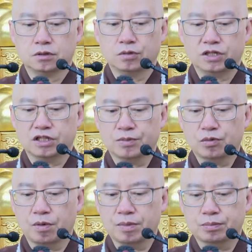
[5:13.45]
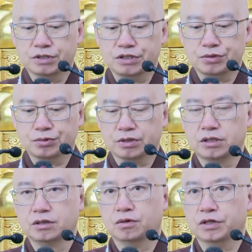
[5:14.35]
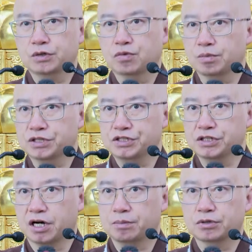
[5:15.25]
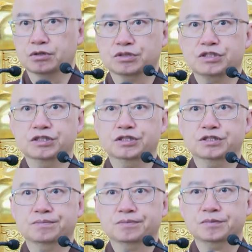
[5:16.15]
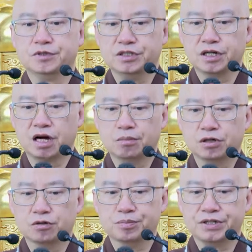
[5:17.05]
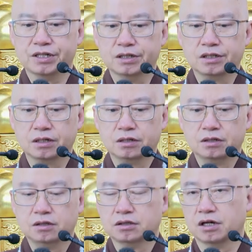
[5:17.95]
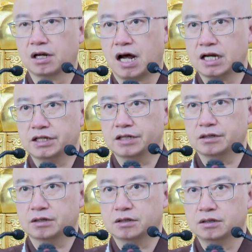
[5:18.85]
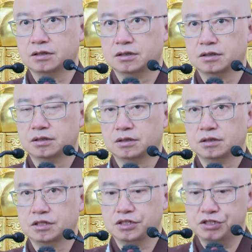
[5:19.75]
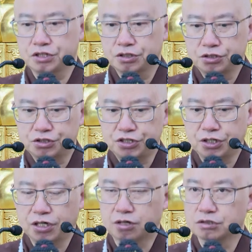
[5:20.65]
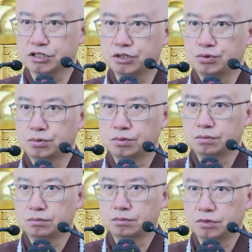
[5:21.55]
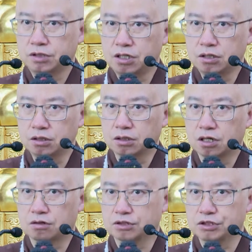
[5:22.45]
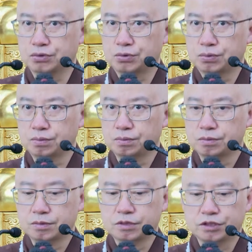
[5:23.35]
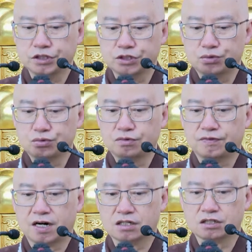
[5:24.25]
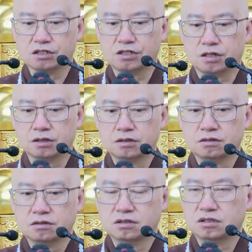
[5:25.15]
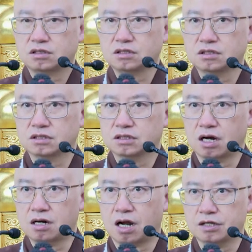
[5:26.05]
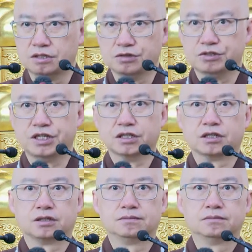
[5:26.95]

为什么我们不清楚呢？因为我们的心还不够清净，心还不够平等。等到哪一天呢？心静到极处，定到极处，这些诸法实相，自自然然就见得了。